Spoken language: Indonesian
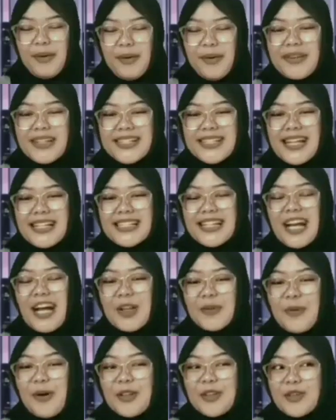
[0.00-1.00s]
Pemirsa
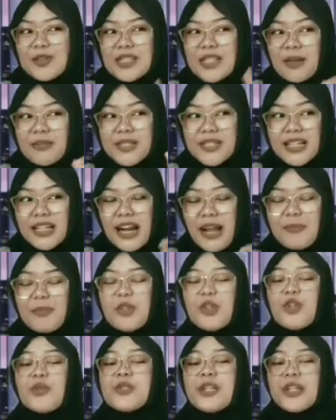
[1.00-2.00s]
jangan lupa untuk
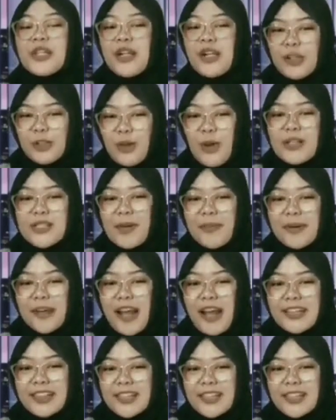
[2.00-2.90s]
subscribe YouTube channel Nuansa